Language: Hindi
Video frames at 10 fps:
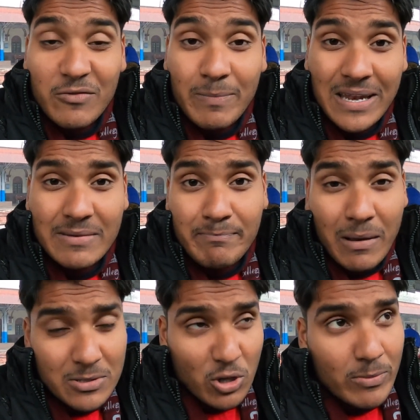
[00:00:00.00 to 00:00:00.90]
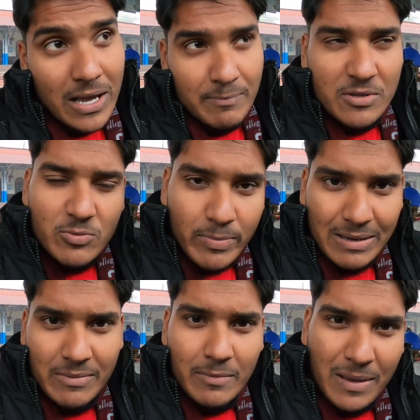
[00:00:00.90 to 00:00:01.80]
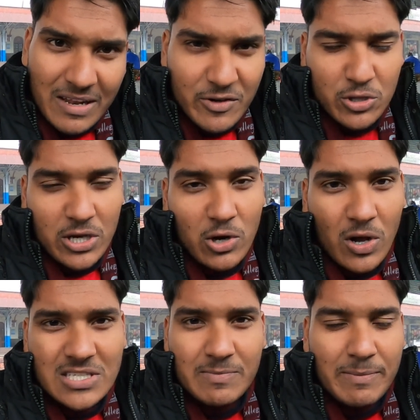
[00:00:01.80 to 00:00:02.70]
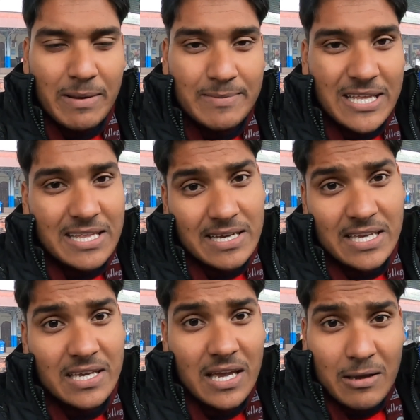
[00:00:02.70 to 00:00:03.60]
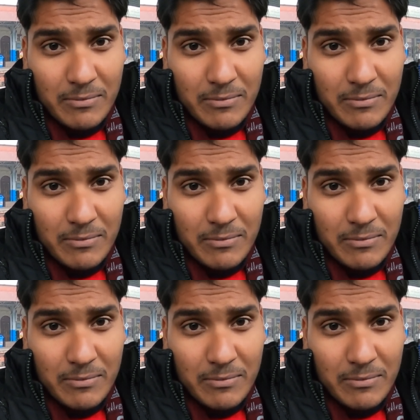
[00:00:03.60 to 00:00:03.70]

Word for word: पहले बाबा तो मैं आपने जो मेरा पहले वीडियो देखा होगा जिसमें मैंने बताया था कि